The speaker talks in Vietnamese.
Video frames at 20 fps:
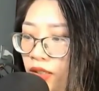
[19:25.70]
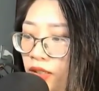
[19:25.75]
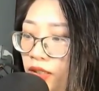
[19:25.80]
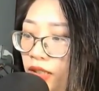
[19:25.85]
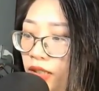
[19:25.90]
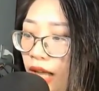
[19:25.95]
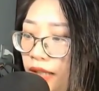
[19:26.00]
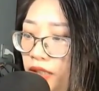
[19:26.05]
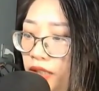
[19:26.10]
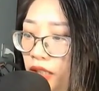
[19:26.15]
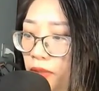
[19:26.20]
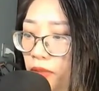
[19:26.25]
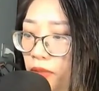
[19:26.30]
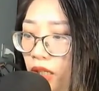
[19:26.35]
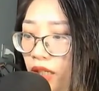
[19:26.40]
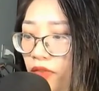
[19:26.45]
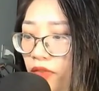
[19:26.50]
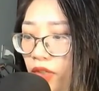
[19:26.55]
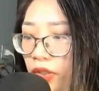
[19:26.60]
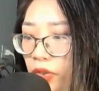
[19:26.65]
Cả người
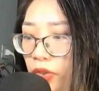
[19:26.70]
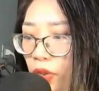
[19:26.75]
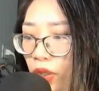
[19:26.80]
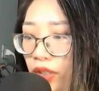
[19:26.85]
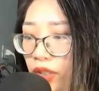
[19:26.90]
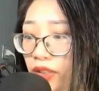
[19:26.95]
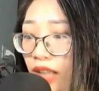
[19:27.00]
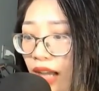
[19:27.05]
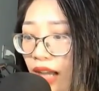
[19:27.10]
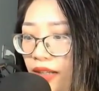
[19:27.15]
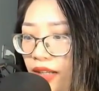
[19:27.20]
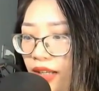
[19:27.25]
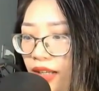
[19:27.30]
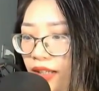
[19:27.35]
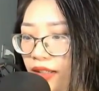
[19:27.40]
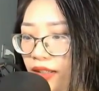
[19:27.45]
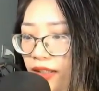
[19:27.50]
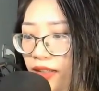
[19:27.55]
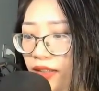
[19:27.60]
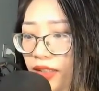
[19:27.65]
mới vừa rồi thả
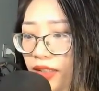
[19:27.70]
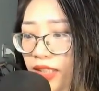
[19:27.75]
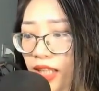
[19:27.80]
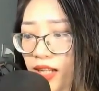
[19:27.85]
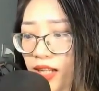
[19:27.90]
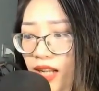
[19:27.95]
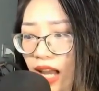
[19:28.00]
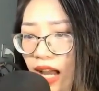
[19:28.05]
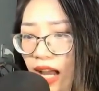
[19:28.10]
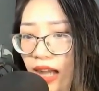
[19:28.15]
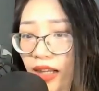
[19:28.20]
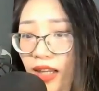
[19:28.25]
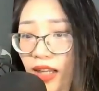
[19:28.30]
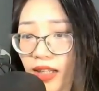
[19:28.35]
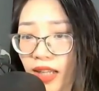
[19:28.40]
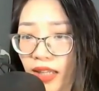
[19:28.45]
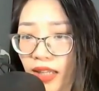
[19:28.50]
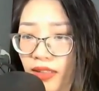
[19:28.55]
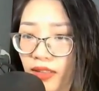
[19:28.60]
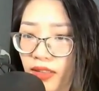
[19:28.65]
đi, chính là cái
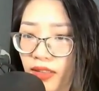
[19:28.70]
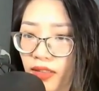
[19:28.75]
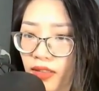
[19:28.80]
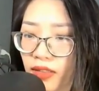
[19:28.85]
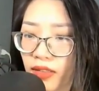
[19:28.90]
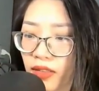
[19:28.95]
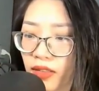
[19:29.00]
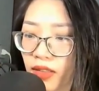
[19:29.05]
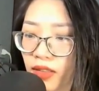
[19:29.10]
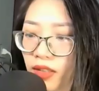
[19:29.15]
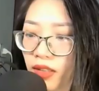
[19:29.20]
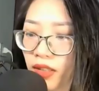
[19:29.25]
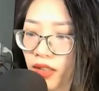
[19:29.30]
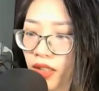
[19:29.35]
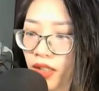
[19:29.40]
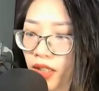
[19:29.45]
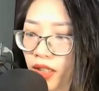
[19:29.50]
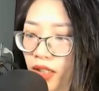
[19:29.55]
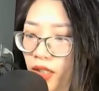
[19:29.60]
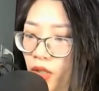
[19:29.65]
này ư.
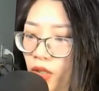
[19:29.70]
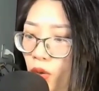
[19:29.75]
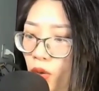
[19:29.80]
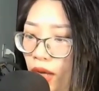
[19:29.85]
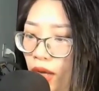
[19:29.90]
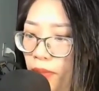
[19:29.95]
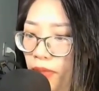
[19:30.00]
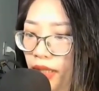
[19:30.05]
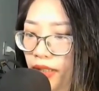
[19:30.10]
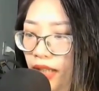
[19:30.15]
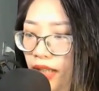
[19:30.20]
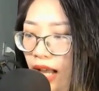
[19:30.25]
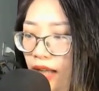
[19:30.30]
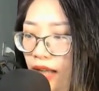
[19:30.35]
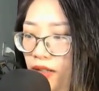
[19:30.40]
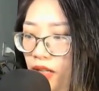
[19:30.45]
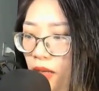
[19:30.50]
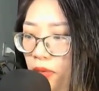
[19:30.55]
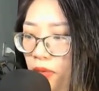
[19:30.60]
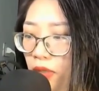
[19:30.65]
Khóe miệng
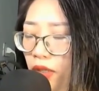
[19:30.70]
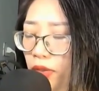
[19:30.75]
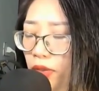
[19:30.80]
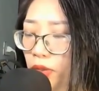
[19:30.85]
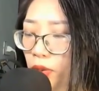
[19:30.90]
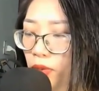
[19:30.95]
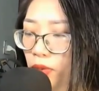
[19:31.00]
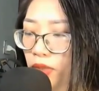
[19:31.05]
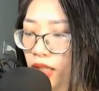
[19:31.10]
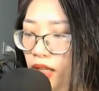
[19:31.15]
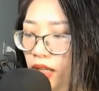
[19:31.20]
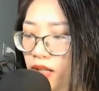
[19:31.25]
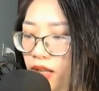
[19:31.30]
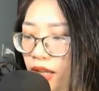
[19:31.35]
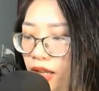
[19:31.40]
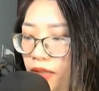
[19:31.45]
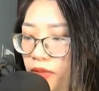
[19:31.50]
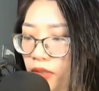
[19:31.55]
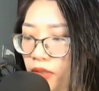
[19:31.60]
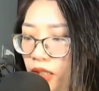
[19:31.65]
hàng lập có chút nhếch
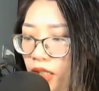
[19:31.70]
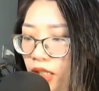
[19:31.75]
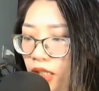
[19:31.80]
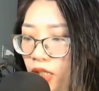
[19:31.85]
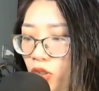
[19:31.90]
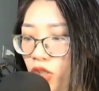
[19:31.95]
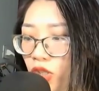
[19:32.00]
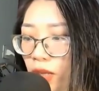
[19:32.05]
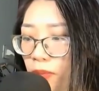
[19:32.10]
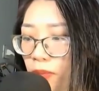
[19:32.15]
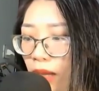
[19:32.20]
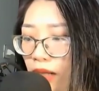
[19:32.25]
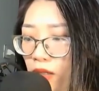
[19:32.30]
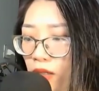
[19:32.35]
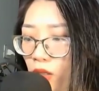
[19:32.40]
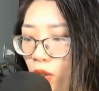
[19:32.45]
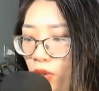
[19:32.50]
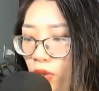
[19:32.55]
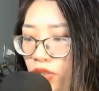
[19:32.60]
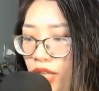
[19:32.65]
lên, trên mặt
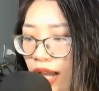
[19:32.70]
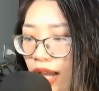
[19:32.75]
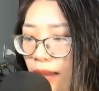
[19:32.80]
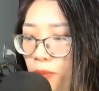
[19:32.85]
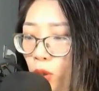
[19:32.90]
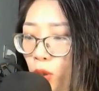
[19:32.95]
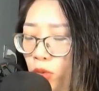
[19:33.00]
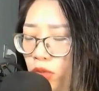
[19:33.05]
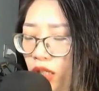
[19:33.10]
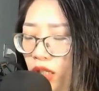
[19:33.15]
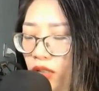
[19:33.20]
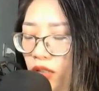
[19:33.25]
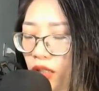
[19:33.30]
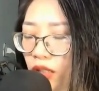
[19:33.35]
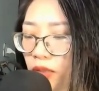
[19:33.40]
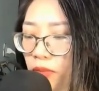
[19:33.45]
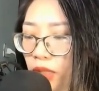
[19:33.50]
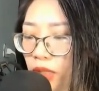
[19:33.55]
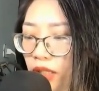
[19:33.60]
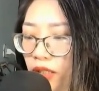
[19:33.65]
lộ ra một tia
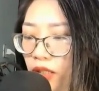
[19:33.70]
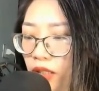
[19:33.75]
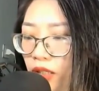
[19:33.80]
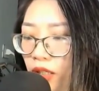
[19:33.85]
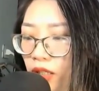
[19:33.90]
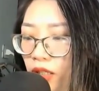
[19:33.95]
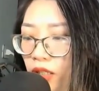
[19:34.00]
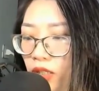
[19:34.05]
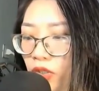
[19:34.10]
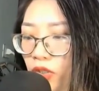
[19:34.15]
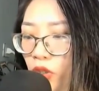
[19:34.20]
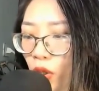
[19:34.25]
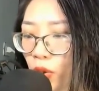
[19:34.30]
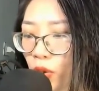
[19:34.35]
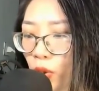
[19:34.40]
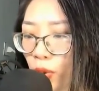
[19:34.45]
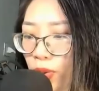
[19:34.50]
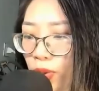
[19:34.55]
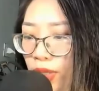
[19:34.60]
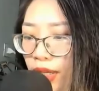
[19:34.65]
thần bí, rồi
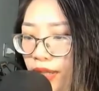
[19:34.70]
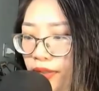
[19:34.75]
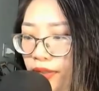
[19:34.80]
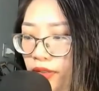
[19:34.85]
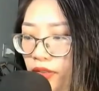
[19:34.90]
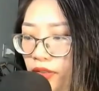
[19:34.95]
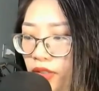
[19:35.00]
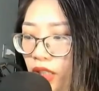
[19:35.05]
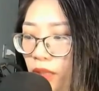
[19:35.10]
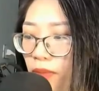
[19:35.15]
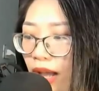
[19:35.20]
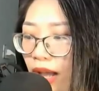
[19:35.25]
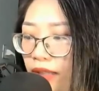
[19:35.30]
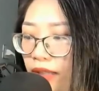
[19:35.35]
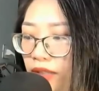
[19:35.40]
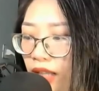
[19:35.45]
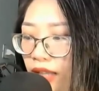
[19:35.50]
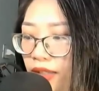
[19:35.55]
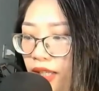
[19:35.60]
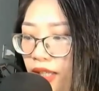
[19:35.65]
đột nhiên ngự bàn
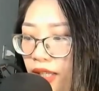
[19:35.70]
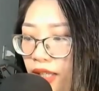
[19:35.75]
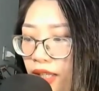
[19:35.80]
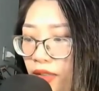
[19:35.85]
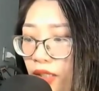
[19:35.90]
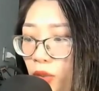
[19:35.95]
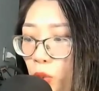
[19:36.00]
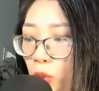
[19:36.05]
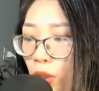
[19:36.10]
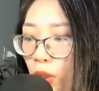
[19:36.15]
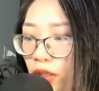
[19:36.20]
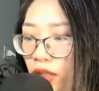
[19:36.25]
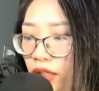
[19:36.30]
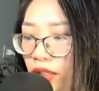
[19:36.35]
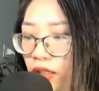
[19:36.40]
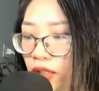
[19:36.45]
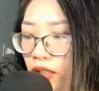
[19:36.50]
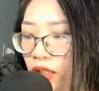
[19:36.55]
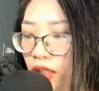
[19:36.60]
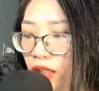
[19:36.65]
tay nhìn như tùy
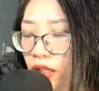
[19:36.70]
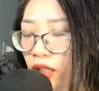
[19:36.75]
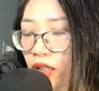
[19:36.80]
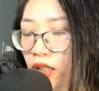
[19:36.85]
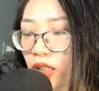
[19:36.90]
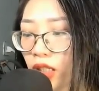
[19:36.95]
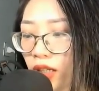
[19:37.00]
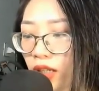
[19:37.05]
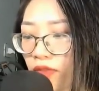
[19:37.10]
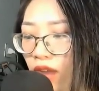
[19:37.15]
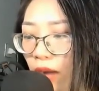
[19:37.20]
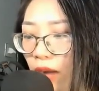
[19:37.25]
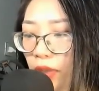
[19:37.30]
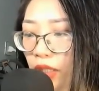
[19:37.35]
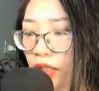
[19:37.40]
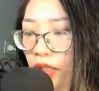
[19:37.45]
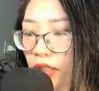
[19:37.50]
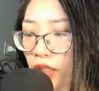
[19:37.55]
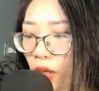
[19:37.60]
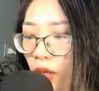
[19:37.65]
ý, hướng vào
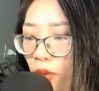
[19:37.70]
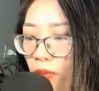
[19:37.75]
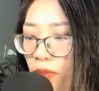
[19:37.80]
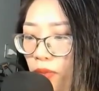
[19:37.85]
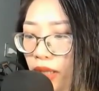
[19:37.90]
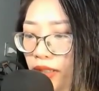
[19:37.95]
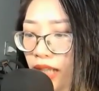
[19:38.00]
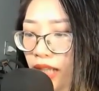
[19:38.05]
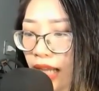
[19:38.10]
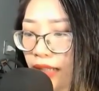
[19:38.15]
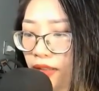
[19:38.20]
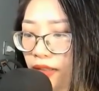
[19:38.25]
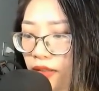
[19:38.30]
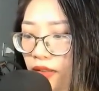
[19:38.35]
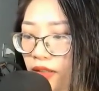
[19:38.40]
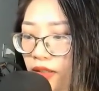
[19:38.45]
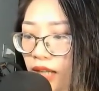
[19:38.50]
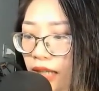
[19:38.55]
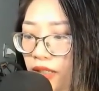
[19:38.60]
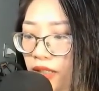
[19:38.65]
hư không bên cạnh,
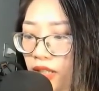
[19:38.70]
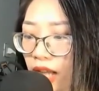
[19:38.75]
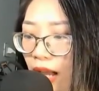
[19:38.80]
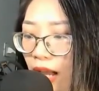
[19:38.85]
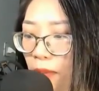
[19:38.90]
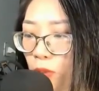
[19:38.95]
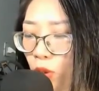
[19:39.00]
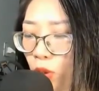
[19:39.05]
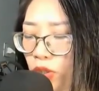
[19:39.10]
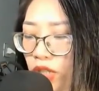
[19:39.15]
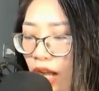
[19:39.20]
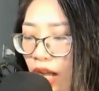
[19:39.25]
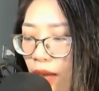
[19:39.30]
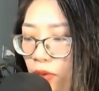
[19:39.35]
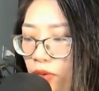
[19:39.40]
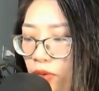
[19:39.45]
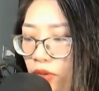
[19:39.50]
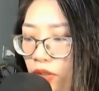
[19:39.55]
đánh ra một trạo.